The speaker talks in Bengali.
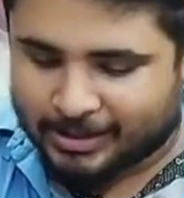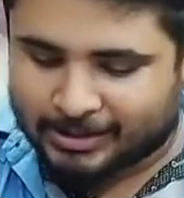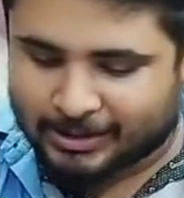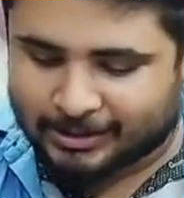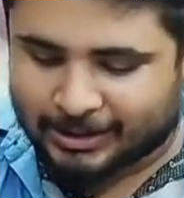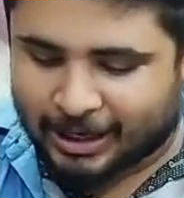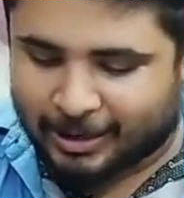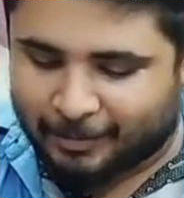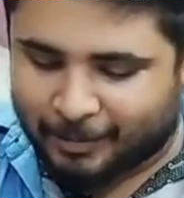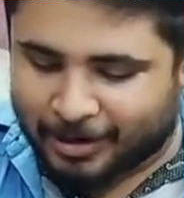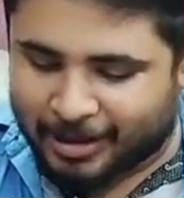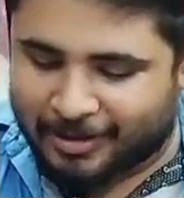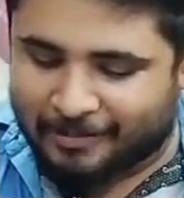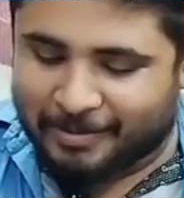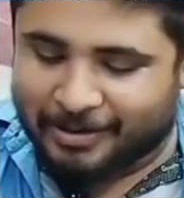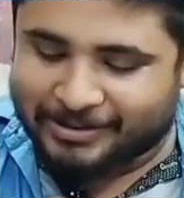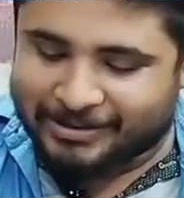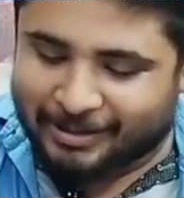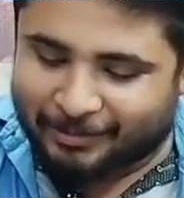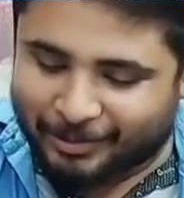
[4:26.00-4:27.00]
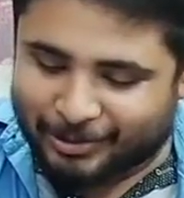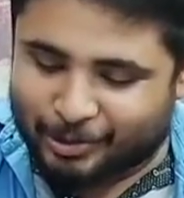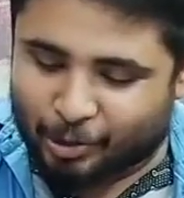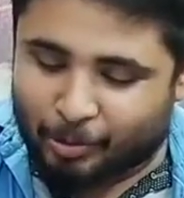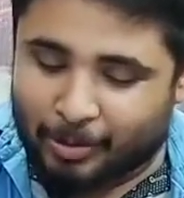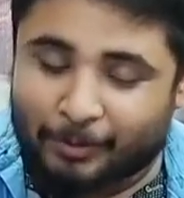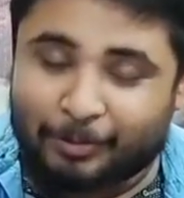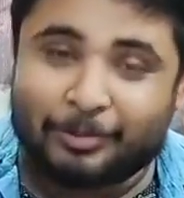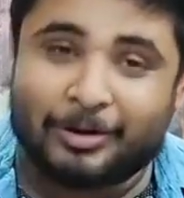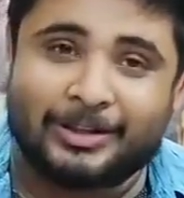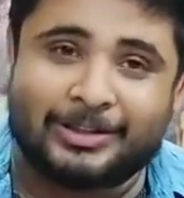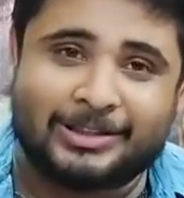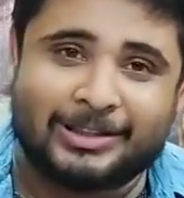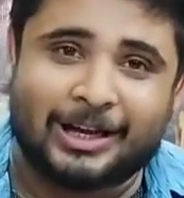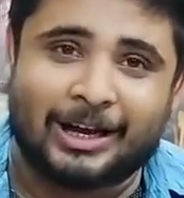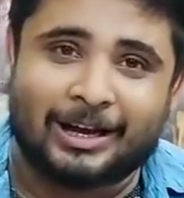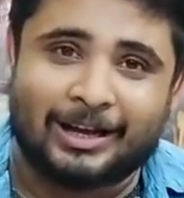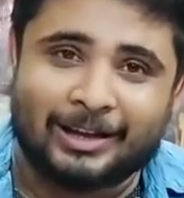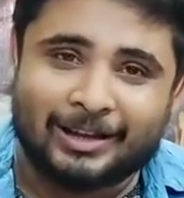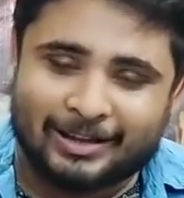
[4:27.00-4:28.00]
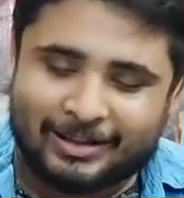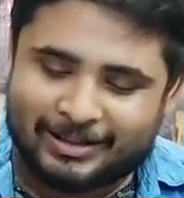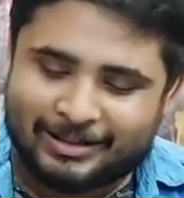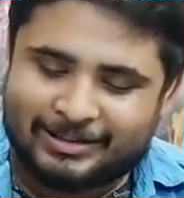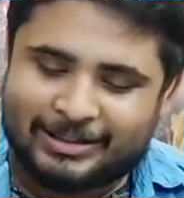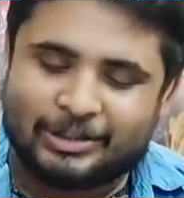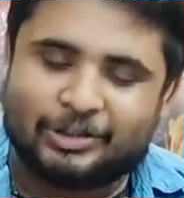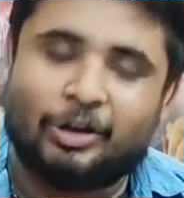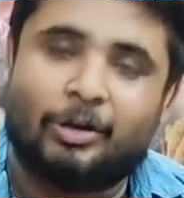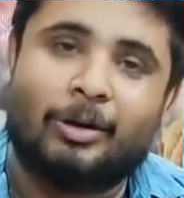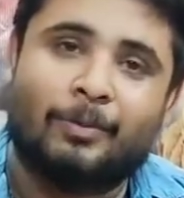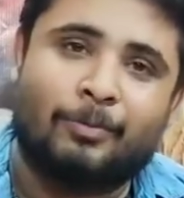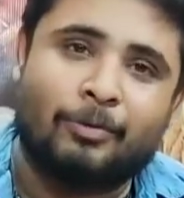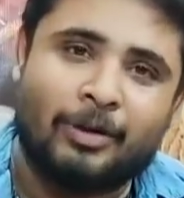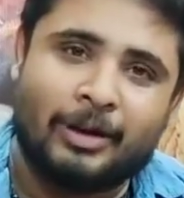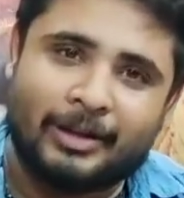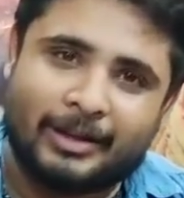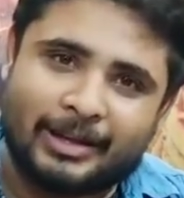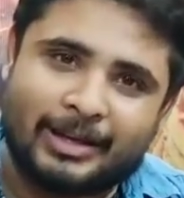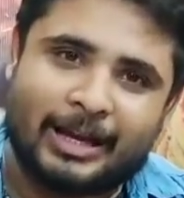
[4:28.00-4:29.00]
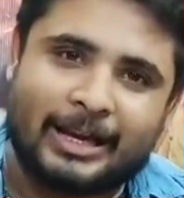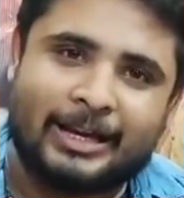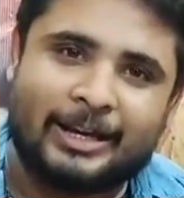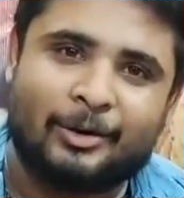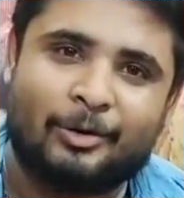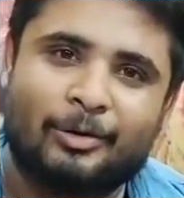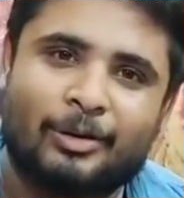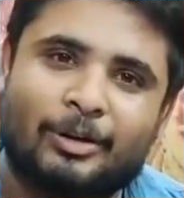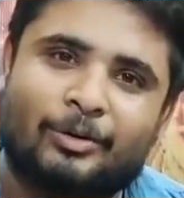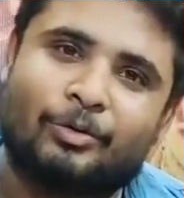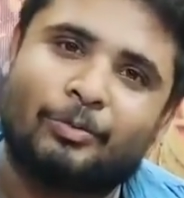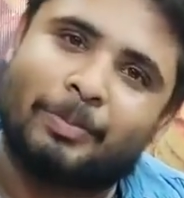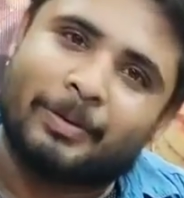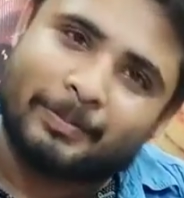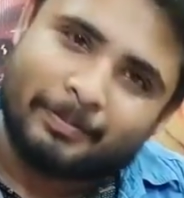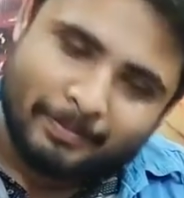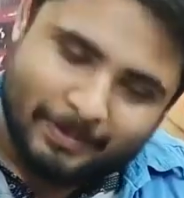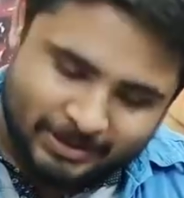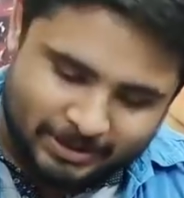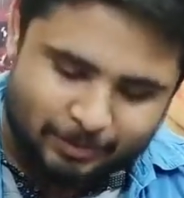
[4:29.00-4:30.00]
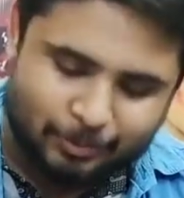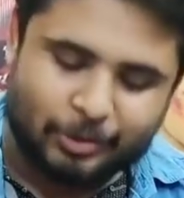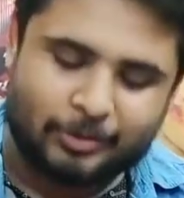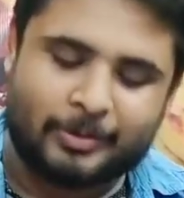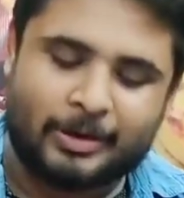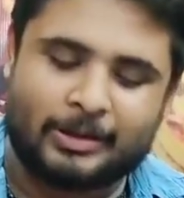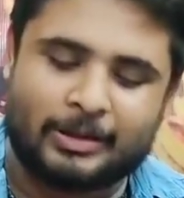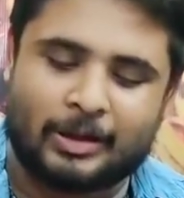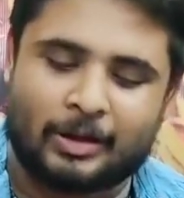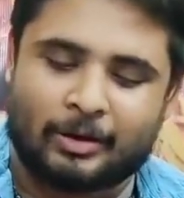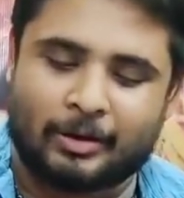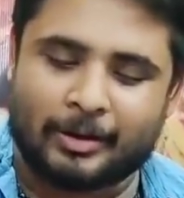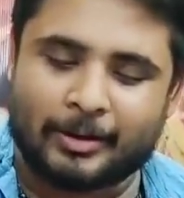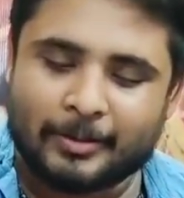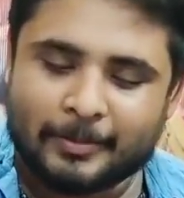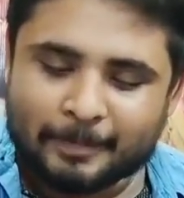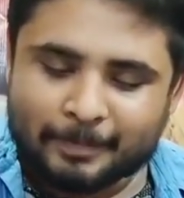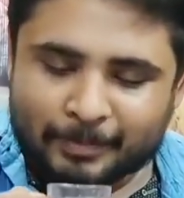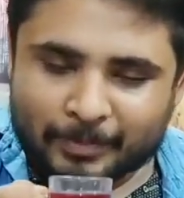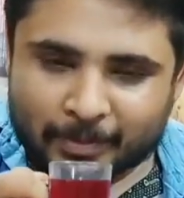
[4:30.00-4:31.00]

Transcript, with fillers: আচ্ছা তারপরে আমরা যাব জবা ফুলের চা যে জবা ফুল নাকি কালী ঠাকুরকে খুব বেশি পরিমাণে দেওয়া হয়